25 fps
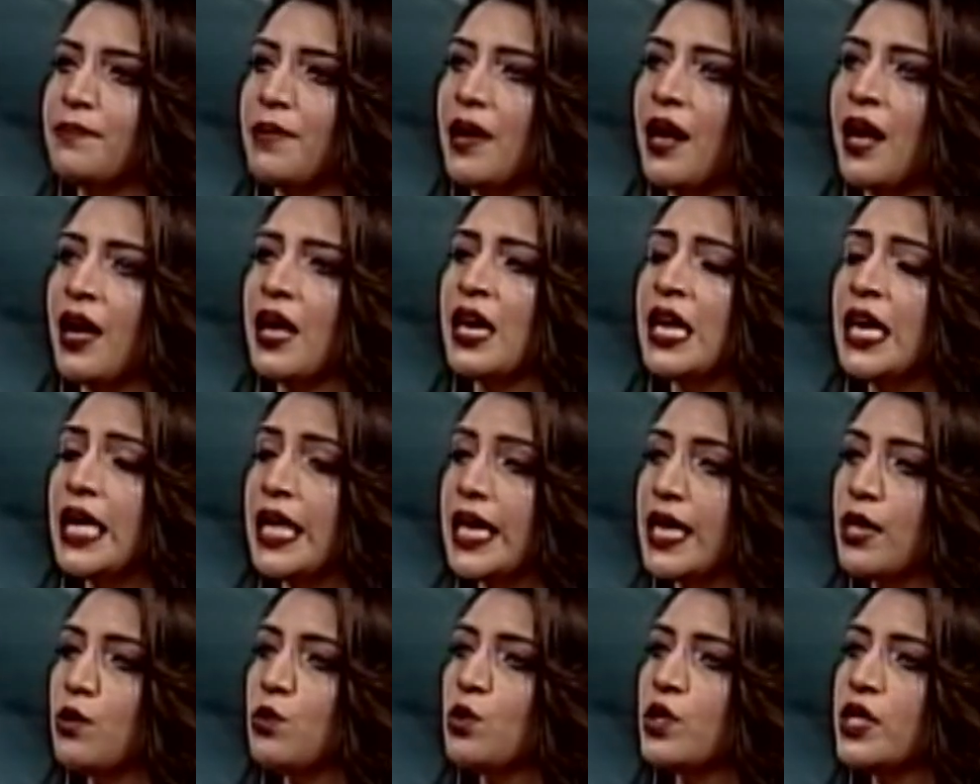বা
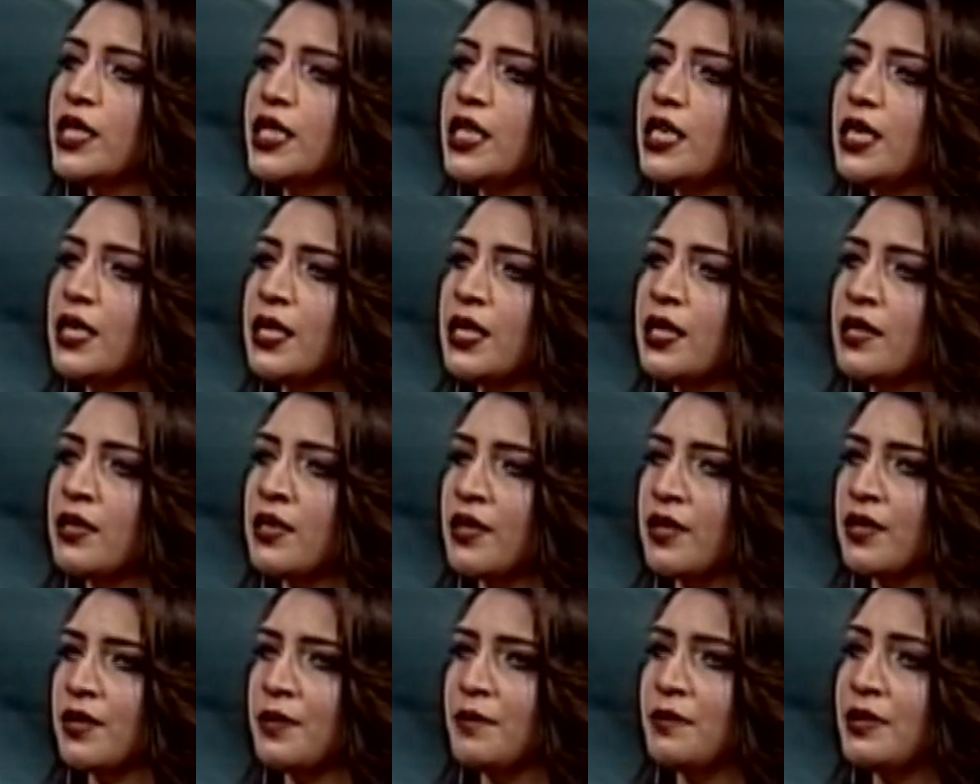এগুলো নিয়ে
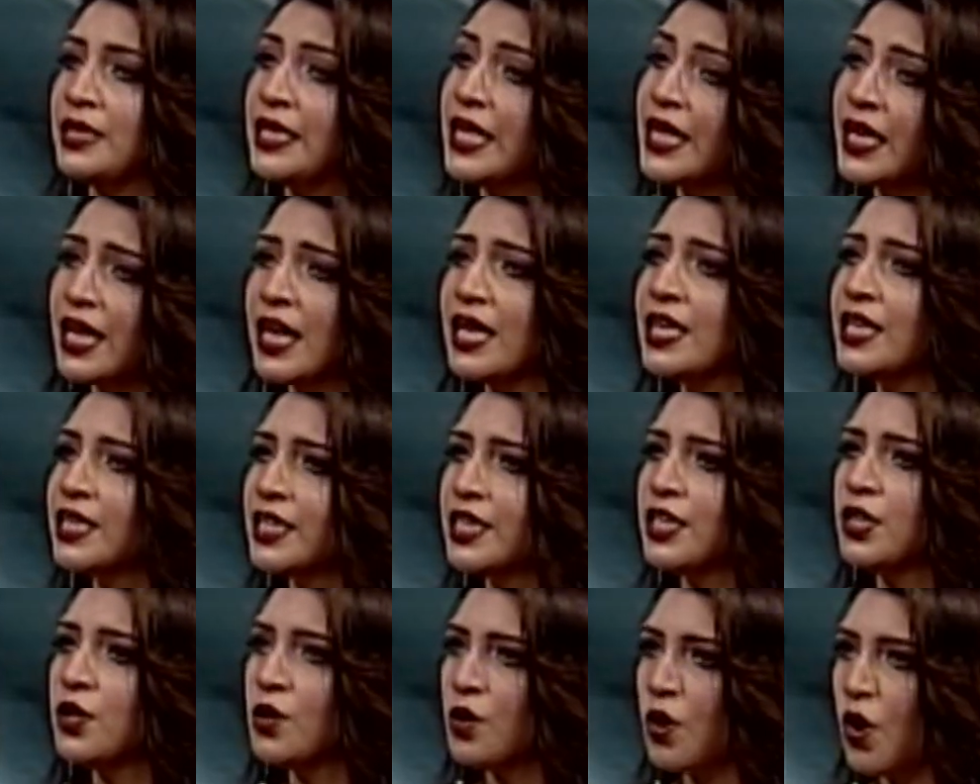
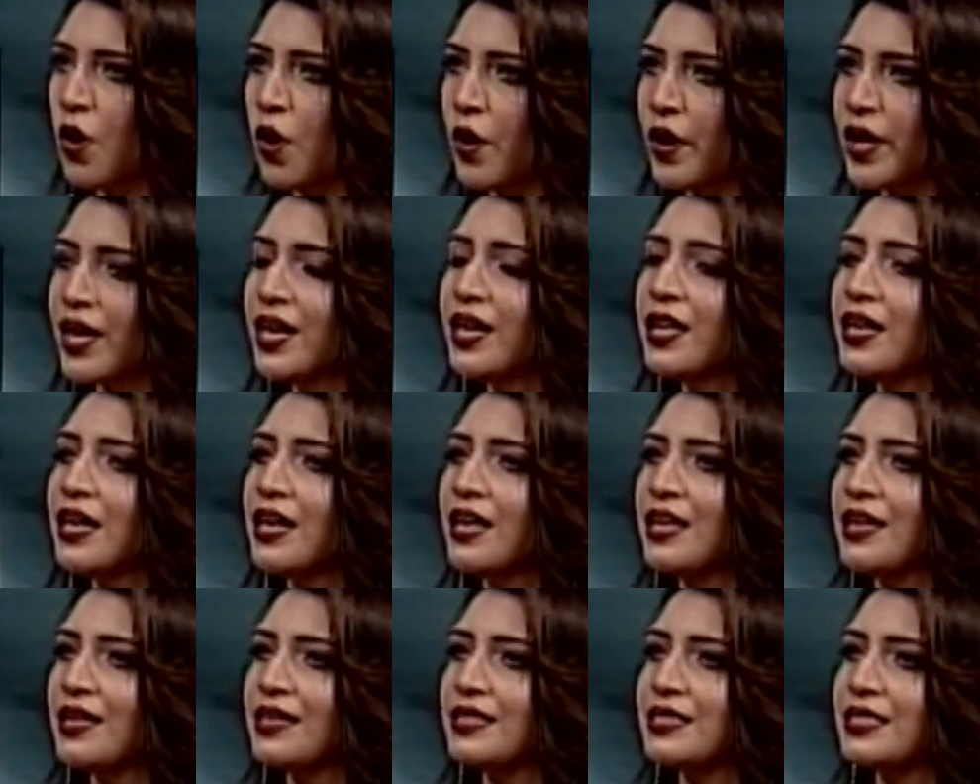লেখালেখিও হয়
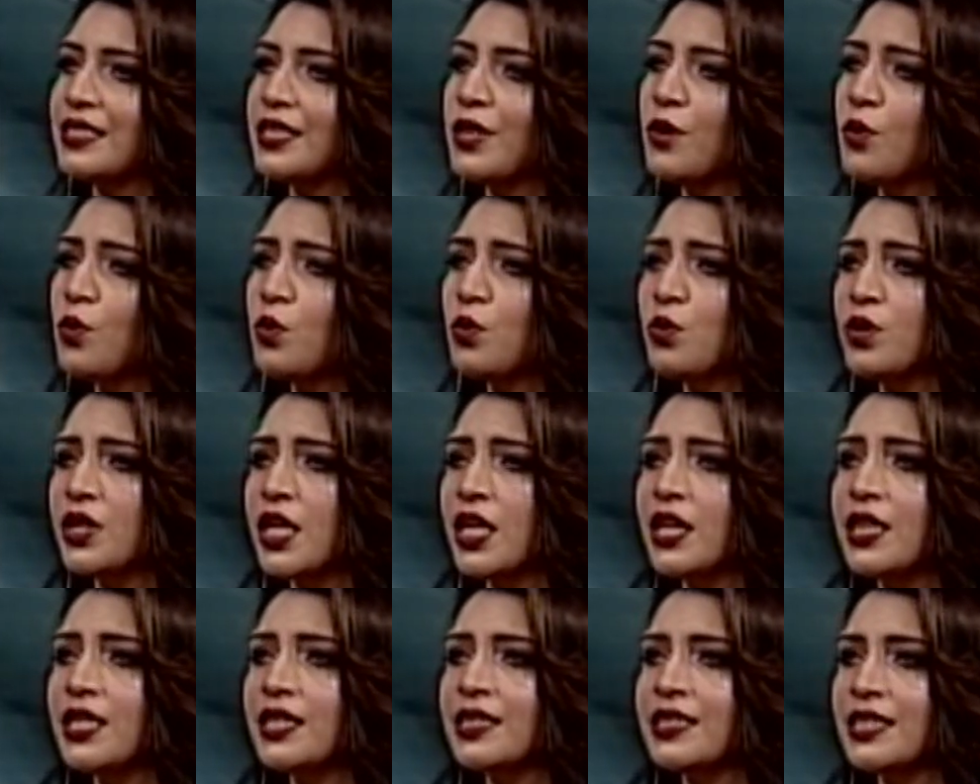যে
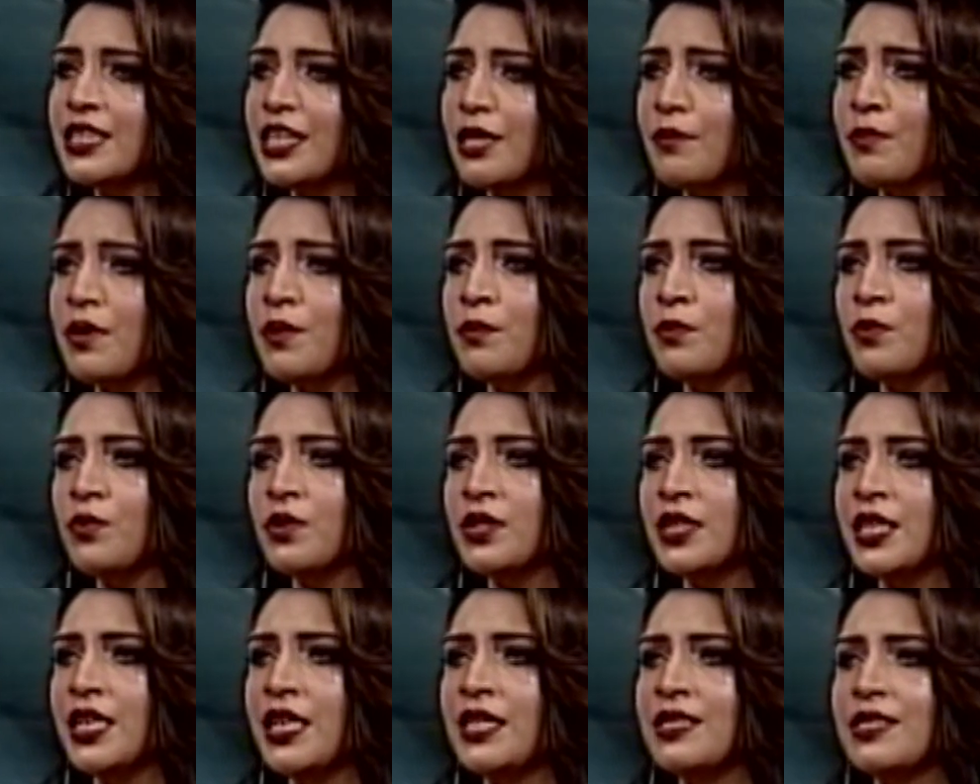অনুদানের সিনেমা
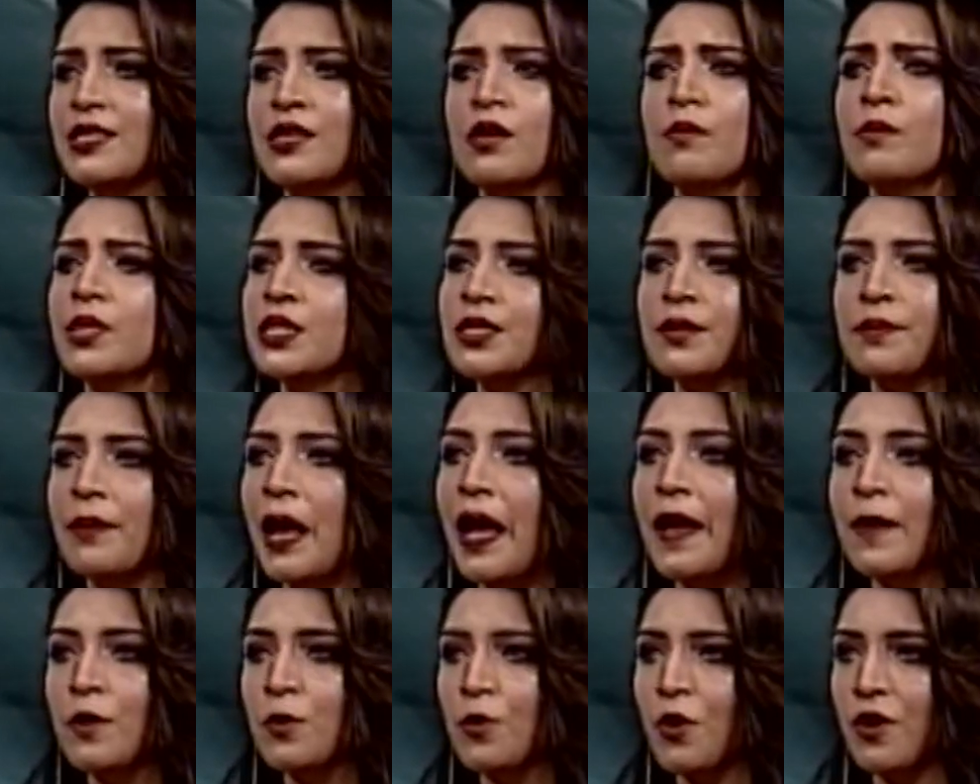বলতেই সিনেমাটা
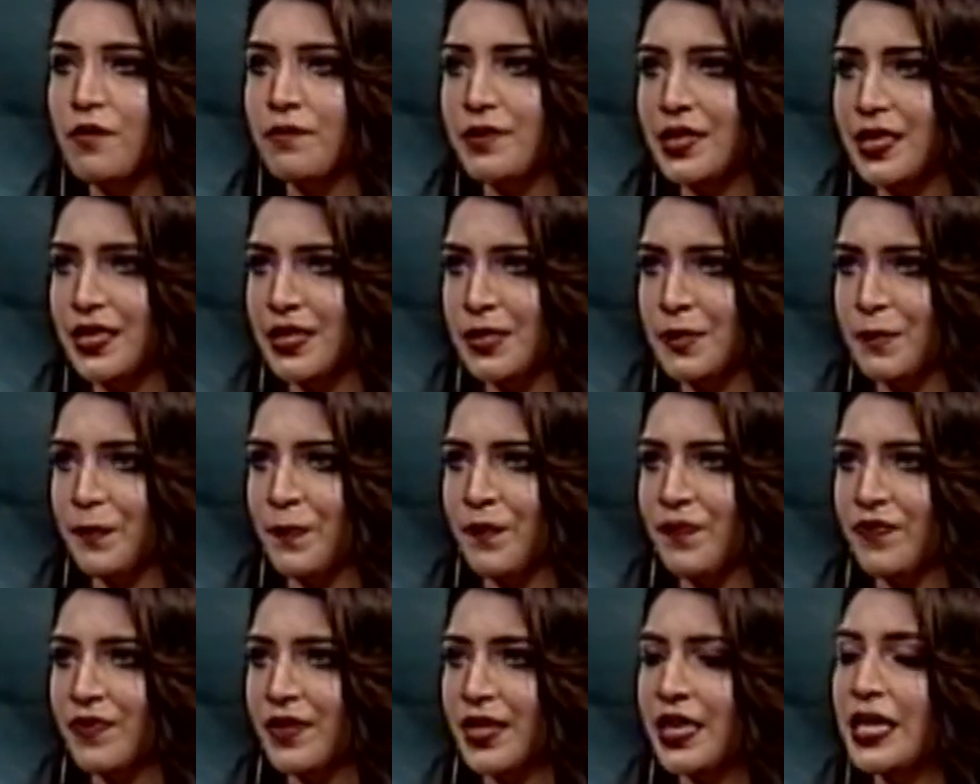ভালো হবে না
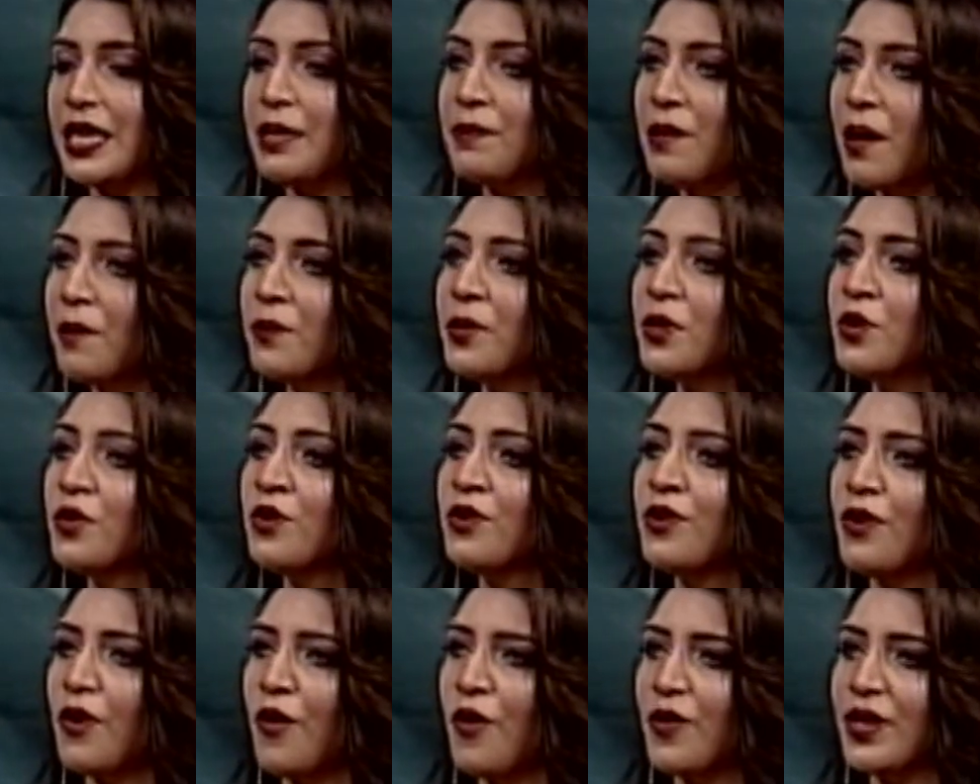এভাবেও
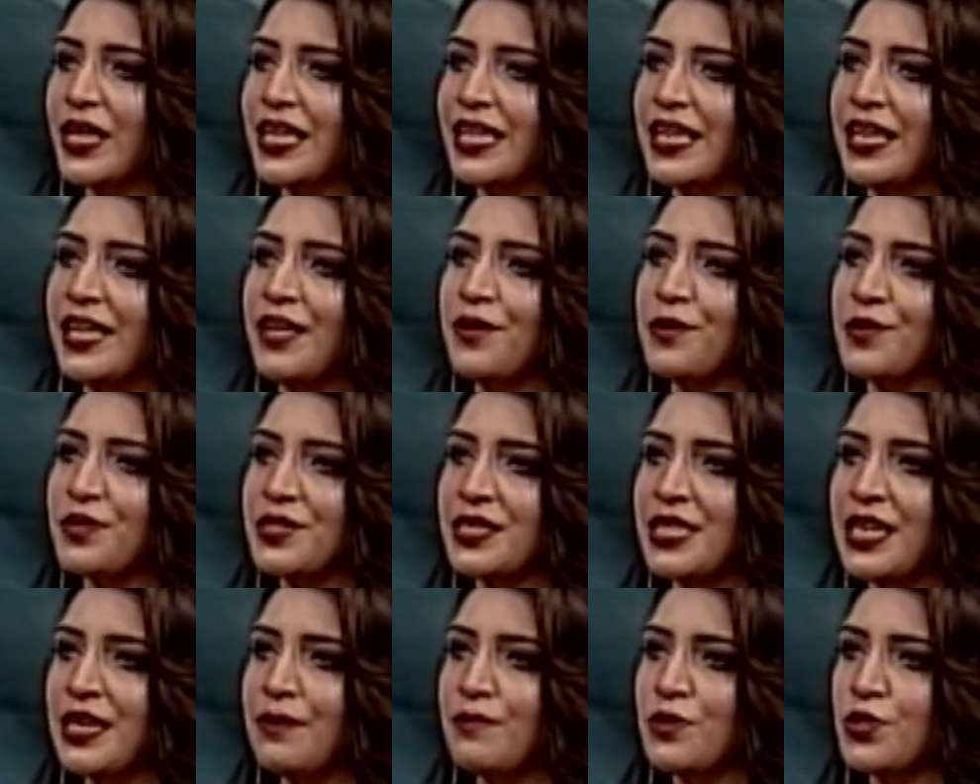অনেকেই
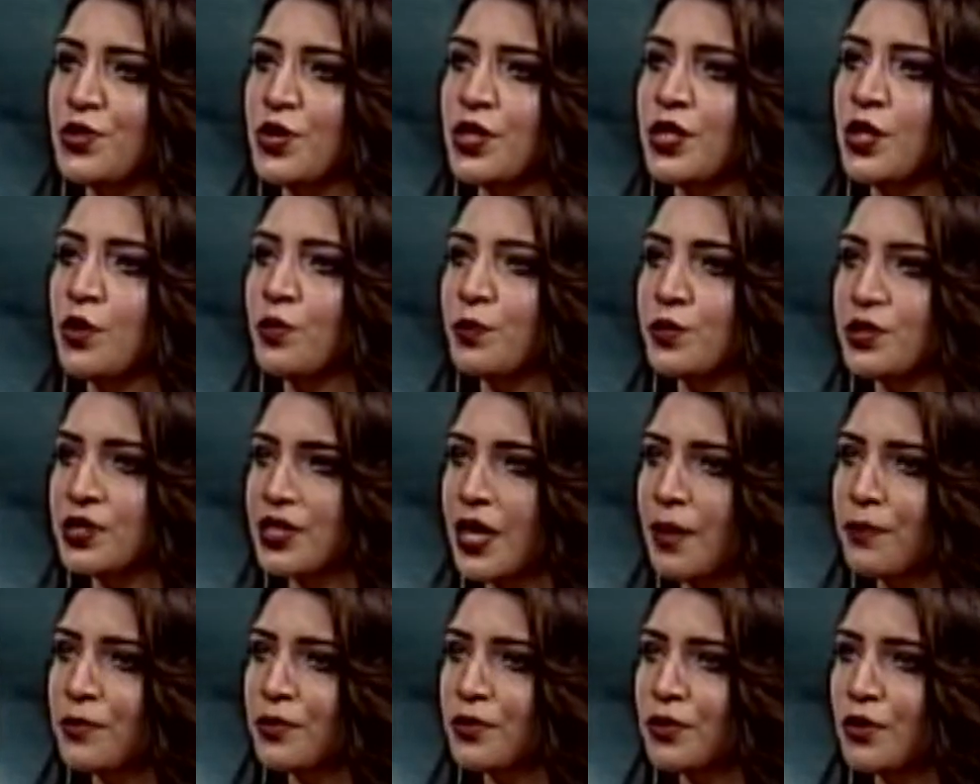হচ্ছে এই বিষয়টা
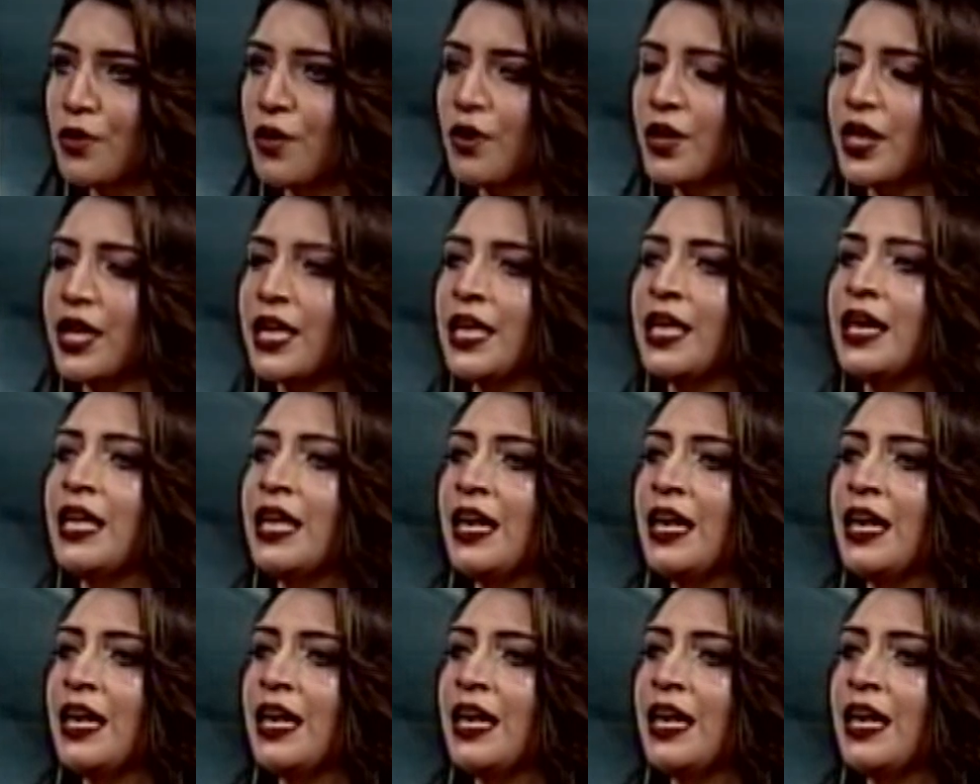উপস্থাপন করে